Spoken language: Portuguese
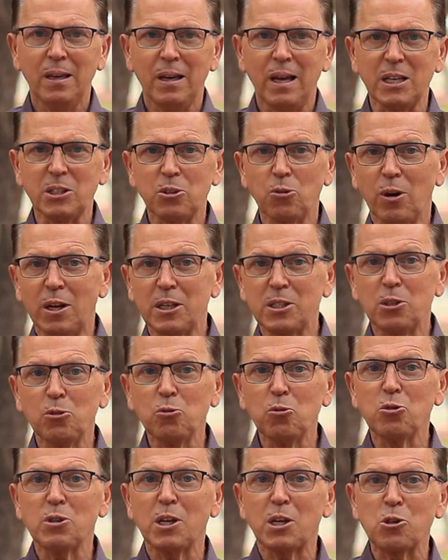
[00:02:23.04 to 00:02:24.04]
Essa oração
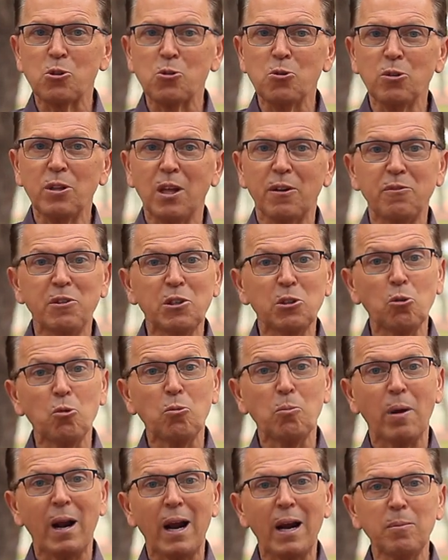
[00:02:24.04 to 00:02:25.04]
nos ajuda a
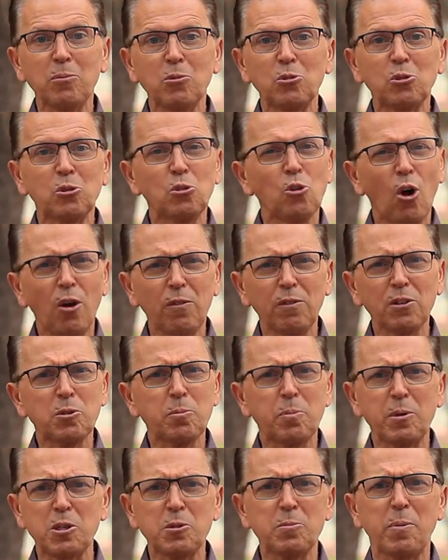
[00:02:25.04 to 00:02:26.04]
vislumbrarmos novas
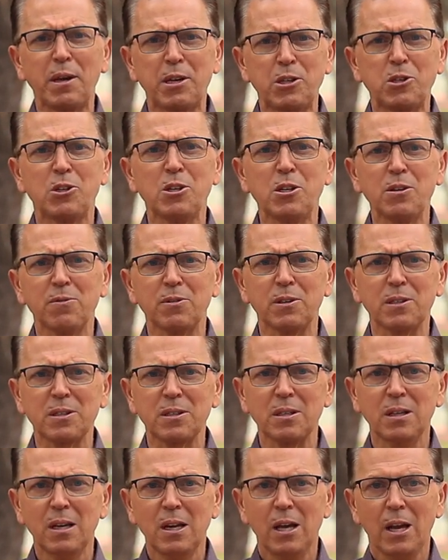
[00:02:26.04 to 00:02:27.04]

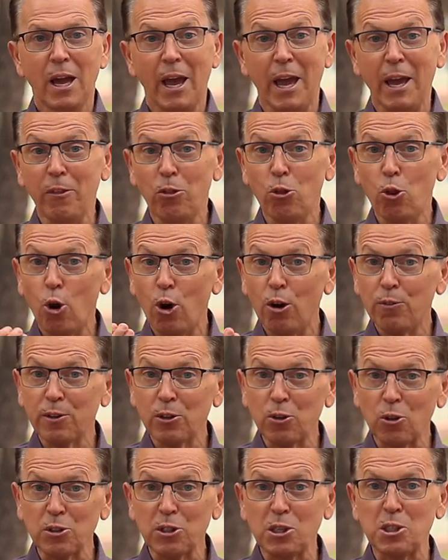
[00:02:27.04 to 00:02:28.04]
perspectivas, renova
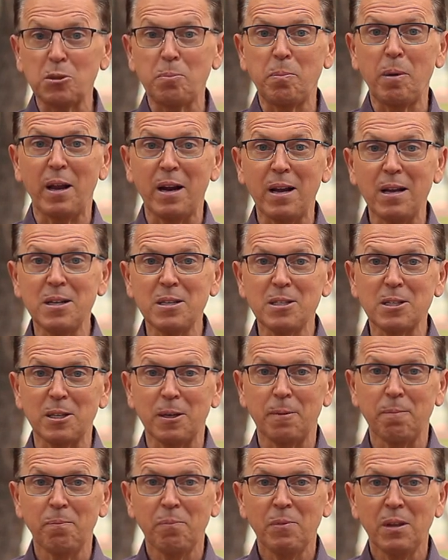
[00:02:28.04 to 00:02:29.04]
nossa
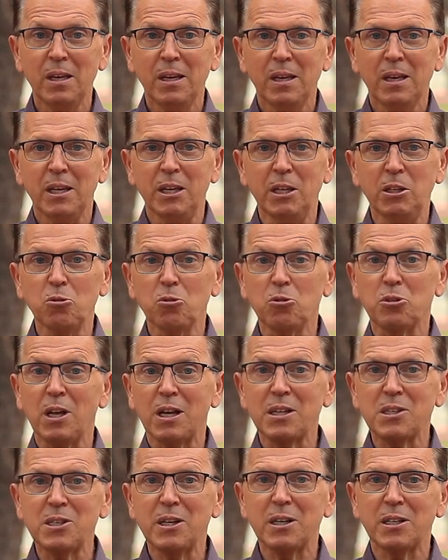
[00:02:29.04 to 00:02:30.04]
esperança e nos
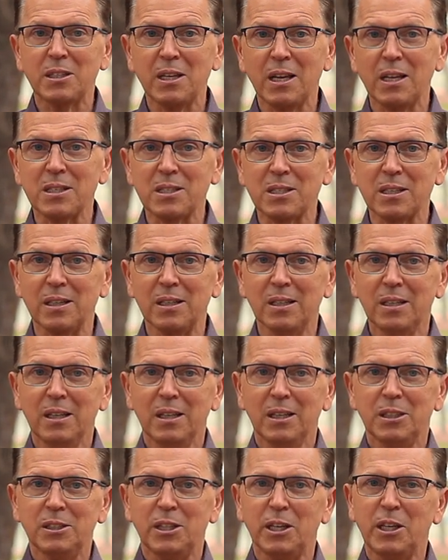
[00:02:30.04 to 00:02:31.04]
dá certeza
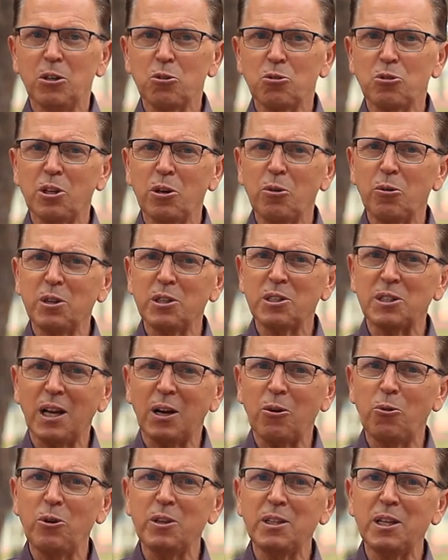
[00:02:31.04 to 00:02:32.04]
de que o Senhor está
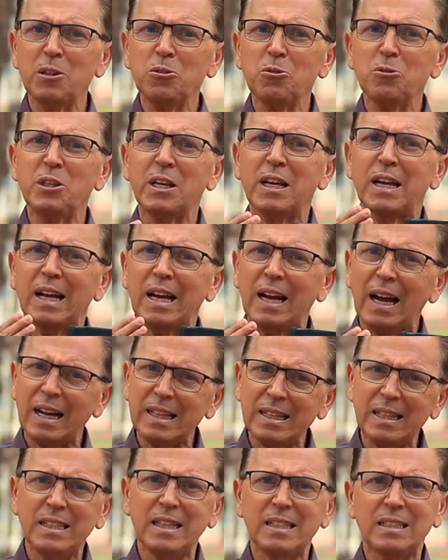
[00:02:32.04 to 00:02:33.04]
cuidando de
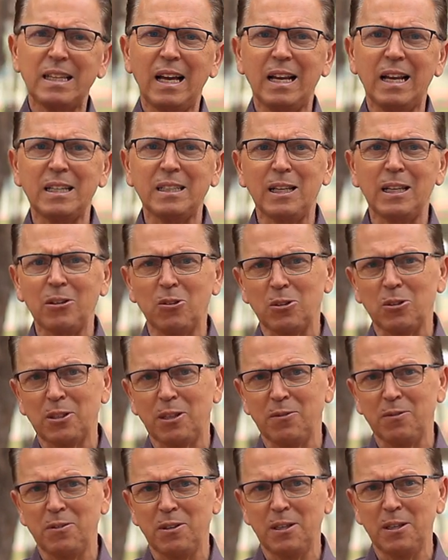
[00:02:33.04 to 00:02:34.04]
cada detalhe da
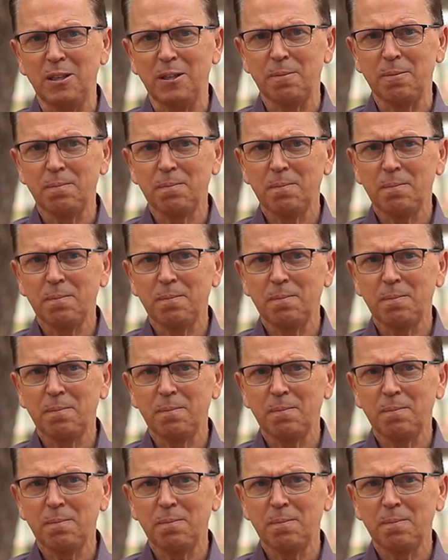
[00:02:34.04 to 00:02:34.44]
nossa vida.